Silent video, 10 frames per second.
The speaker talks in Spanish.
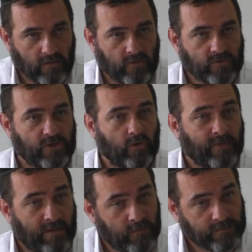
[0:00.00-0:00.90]
consigo
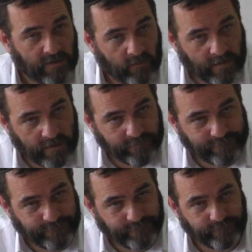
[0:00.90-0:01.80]
mismo, ¿de acuerdo?
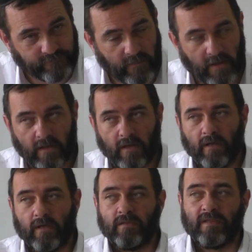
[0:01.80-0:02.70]

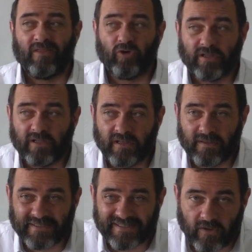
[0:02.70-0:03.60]
Dado que tiene
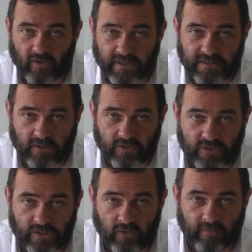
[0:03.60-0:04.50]
demasiado geset
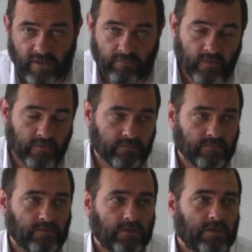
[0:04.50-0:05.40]
consigo mismo,
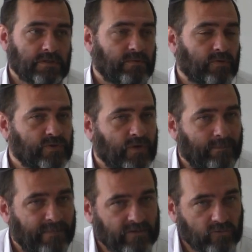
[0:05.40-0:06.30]
se produce una
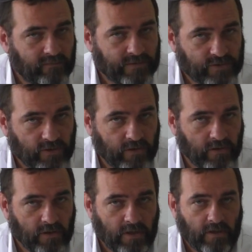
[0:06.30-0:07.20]
perturbación
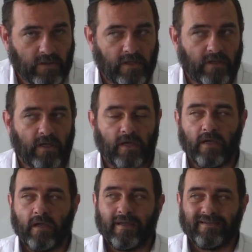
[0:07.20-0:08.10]
que es que
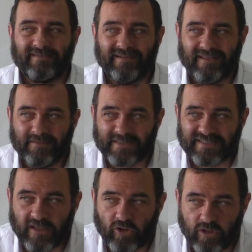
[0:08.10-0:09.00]
tiene
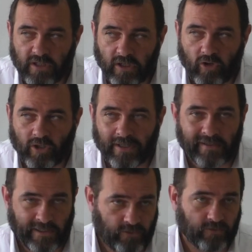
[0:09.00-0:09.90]
demasiado din con el
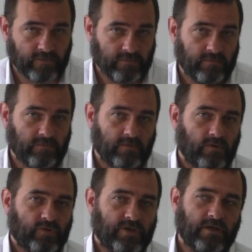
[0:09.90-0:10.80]
resto.
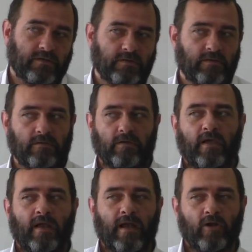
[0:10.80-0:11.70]
O sea,
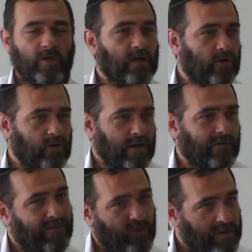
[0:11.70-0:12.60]
en la lógica de lo que
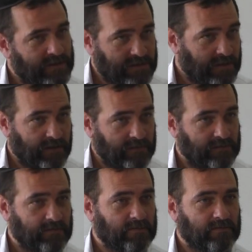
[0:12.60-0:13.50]
acabamos de decir,
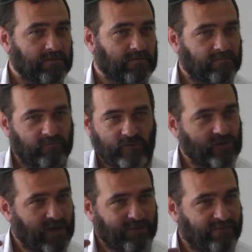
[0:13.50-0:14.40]

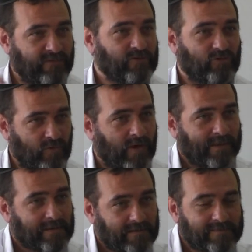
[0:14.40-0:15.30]
funciona perfecto
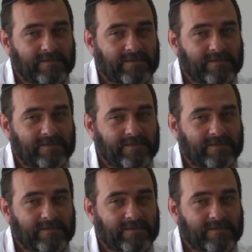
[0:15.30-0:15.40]
nuevamente.